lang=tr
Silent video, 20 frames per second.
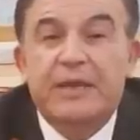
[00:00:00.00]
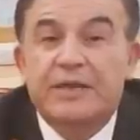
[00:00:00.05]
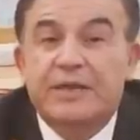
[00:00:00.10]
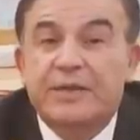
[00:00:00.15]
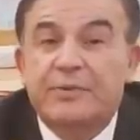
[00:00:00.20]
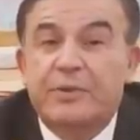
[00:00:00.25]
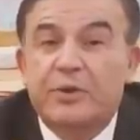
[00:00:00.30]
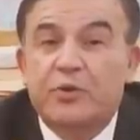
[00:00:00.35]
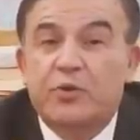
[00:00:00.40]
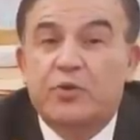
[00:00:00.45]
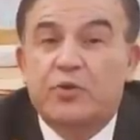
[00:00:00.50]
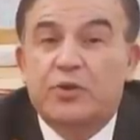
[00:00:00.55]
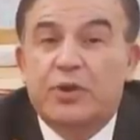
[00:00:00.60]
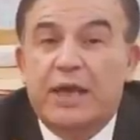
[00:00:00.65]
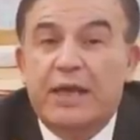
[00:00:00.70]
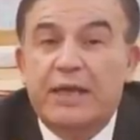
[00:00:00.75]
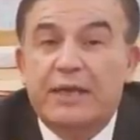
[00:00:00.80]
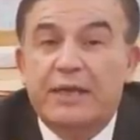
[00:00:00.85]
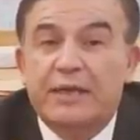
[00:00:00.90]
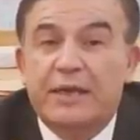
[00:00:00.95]
Şimdi
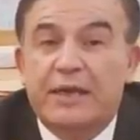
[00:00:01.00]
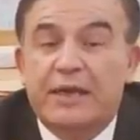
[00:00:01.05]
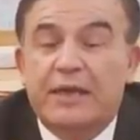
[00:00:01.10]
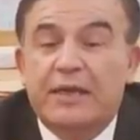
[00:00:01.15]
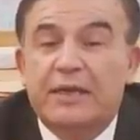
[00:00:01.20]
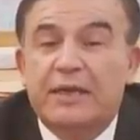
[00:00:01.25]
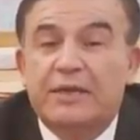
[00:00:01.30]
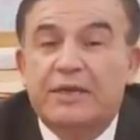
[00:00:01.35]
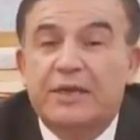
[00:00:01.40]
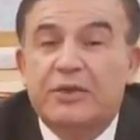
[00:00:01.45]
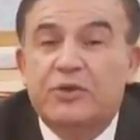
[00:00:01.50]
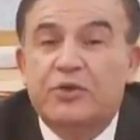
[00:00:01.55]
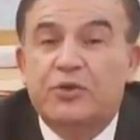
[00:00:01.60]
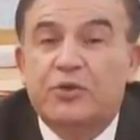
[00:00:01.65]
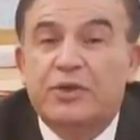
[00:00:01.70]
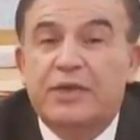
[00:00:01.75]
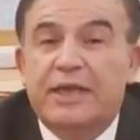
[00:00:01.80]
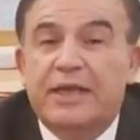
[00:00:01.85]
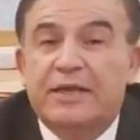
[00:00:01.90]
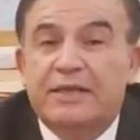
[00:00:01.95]
Ukrayna'dan alınacak
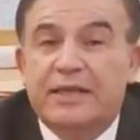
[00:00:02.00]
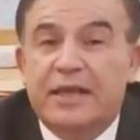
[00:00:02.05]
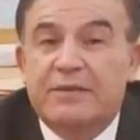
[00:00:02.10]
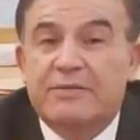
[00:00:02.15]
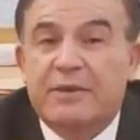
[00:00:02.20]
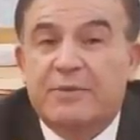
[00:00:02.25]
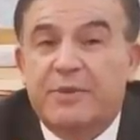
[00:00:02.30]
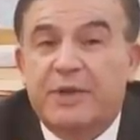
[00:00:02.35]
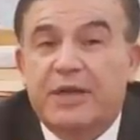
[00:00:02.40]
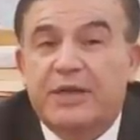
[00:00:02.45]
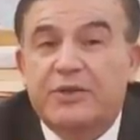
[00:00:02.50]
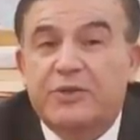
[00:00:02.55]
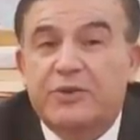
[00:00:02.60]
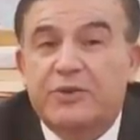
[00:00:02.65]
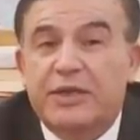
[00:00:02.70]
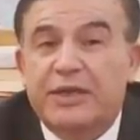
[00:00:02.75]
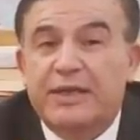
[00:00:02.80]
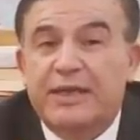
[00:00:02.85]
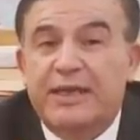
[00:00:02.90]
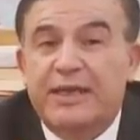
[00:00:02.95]
çok dersler var. Biraz
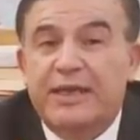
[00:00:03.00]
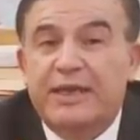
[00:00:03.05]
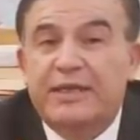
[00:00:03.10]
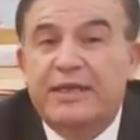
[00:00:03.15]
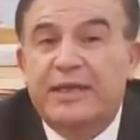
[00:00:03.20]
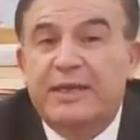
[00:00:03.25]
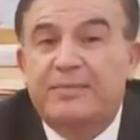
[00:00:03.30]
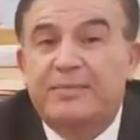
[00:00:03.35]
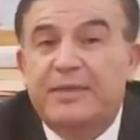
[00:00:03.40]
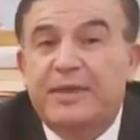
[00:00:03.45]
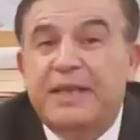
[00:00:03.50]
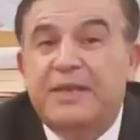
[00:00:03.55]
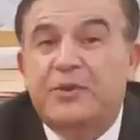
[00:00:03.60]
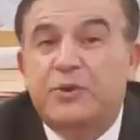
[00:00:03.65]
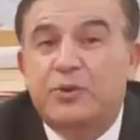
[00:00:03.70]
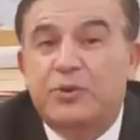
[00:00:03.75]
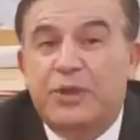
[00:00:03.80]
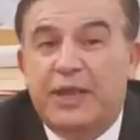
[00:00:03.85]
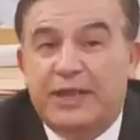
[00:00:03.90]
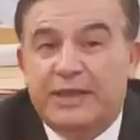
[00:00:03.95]
sonra değineceğim. Ne
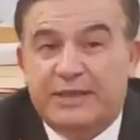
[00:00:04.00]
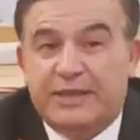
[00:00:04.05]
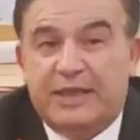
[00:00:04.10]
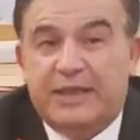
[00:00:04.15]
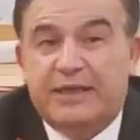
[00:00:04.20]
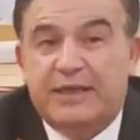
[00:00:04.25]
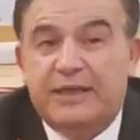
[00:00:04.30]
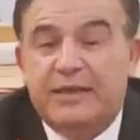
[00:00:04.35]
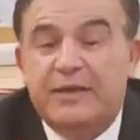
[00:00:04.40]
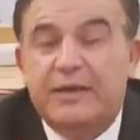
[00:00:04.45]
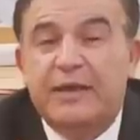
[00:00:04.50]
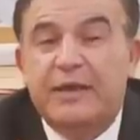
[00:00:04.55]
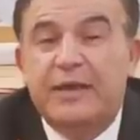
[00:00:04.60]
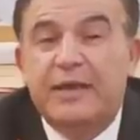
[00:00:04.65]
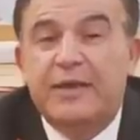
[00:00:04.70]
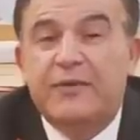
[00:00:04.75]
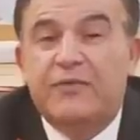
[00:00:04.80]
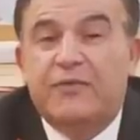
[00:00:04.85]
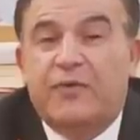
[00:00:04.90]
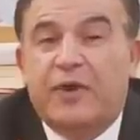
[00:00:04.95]
tür dersler?
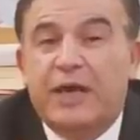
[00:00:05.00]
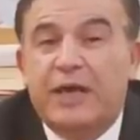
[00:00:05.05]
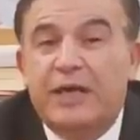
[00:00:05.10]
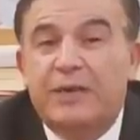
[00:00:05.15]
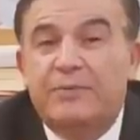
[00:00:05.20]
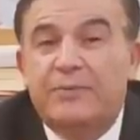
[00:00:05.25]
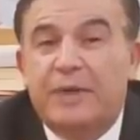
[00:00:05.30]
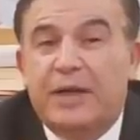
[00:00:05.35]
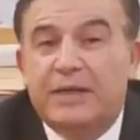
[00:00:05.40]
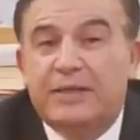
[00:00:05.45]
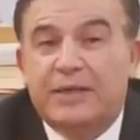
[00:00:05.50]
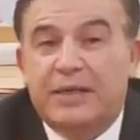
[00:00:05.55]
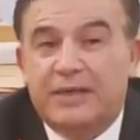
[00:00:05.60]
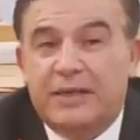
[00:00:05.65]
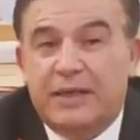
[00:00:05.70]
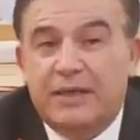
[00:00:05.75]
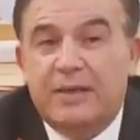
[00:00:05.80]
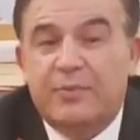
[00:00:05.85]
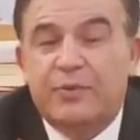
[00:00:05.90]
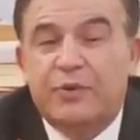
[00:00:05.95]
Vahim
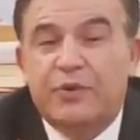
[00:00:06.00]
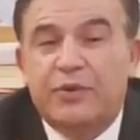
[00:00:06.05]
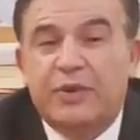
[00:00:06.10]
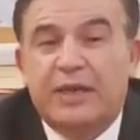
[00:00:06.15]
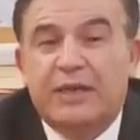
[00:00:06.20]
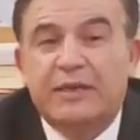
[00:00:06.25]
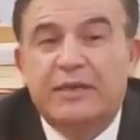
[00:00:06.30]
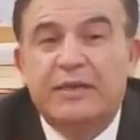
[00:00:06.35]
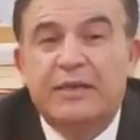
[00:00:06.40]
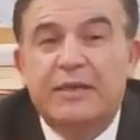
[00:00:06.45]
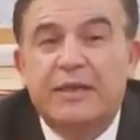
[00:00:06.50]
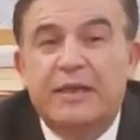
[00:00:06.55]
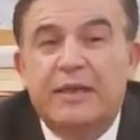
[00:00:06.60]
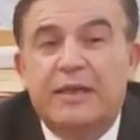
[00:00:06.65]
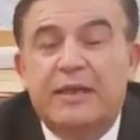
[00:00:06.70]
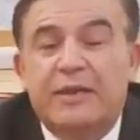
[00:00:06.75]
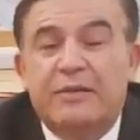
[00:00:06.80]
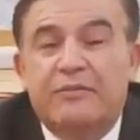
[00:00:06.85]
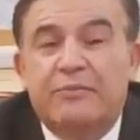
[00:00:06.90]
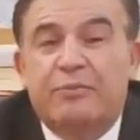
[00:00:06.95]
hatalar yapıyorlar.
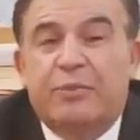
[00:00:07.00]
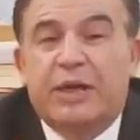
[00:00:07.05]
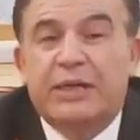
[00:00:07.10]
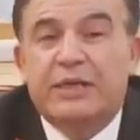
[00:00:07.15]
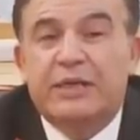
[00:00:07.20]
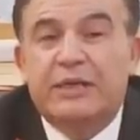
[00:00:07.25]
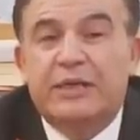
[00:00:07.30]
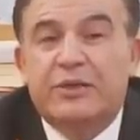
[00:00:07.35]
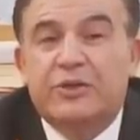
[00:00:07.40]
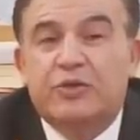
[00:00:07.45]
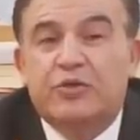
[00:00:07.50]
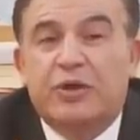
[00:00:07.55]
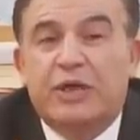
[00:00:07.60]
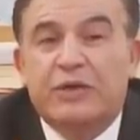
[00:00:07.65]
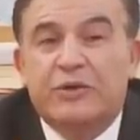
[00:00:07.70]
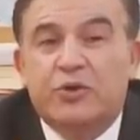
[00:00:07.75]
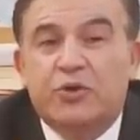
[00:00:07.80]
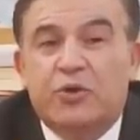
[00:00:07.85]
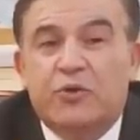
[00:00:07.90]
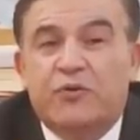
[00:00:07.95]
Batı da şu
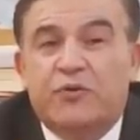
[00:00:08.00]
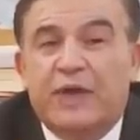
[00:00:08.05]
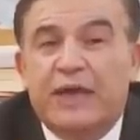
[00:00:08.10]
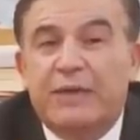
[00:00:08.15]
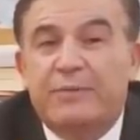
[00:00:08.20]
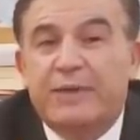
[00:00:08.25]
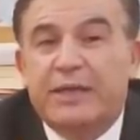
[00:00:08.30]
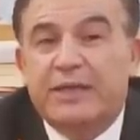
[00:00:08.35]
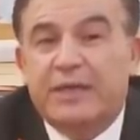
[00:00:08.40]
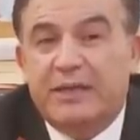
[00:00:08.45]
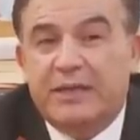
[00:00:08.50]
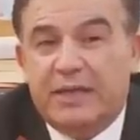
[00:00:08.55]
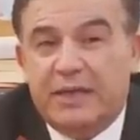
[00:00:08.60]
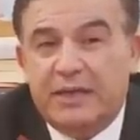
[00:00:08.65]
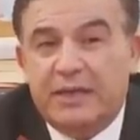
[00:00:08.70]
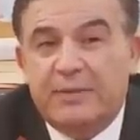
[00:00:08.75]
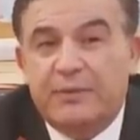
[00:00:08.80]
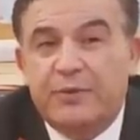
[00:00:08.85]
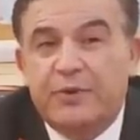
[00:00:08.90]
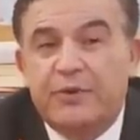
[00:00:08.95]
an çok vahim
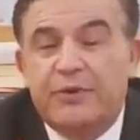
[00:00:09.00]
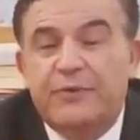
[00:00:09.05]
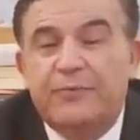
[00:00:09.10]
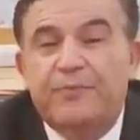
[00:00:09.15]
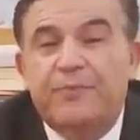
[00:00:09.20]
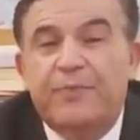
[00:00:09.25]
hatalar yapıyor